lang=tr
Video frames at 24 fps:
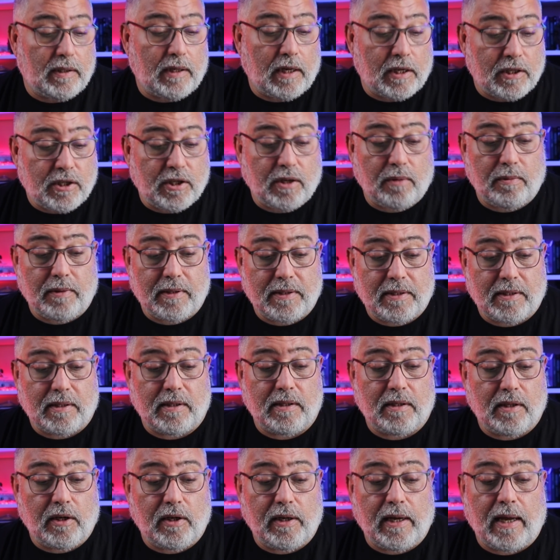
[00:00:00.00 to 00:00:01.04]

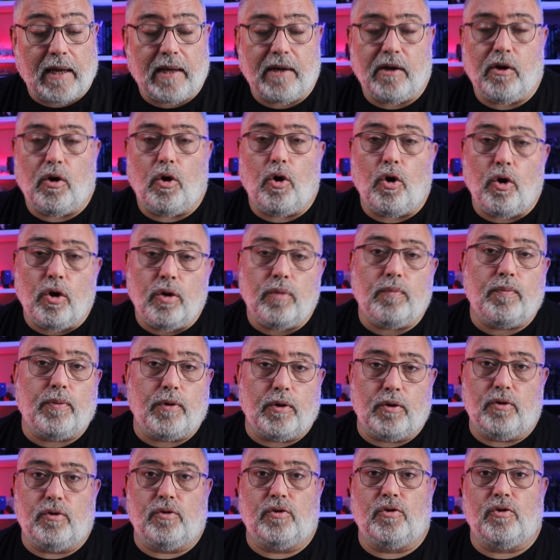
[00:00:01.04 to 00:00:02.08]
aşamasında yani ön
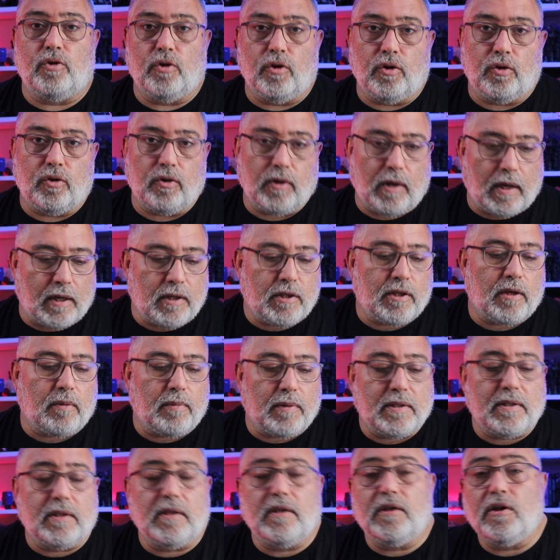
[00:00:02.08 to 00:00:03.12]
prodüksiyon
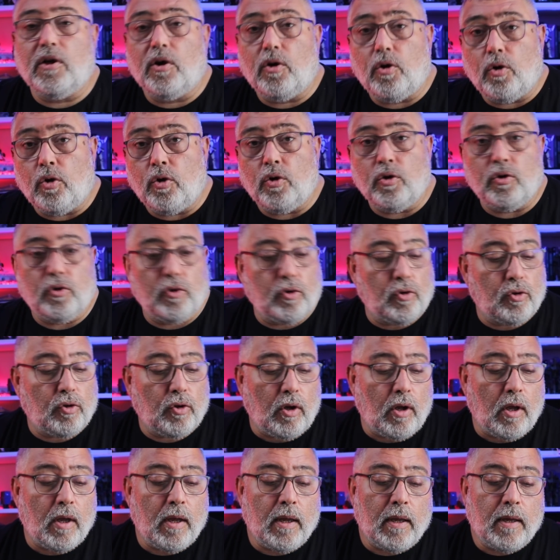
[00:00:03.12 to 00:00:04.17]
aşamasında
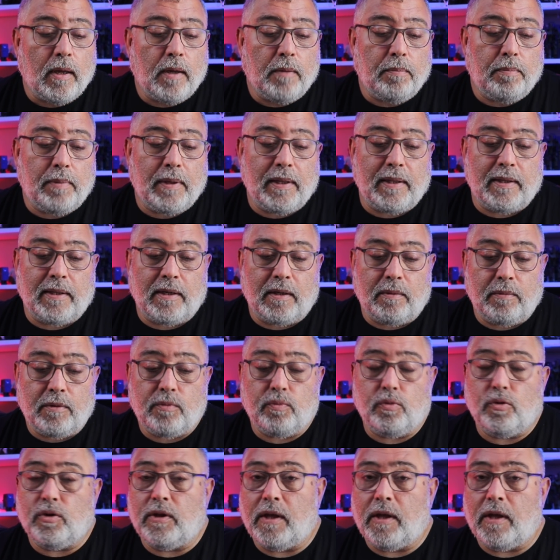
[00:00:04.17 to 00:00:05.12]
olduğunu bildirmiş.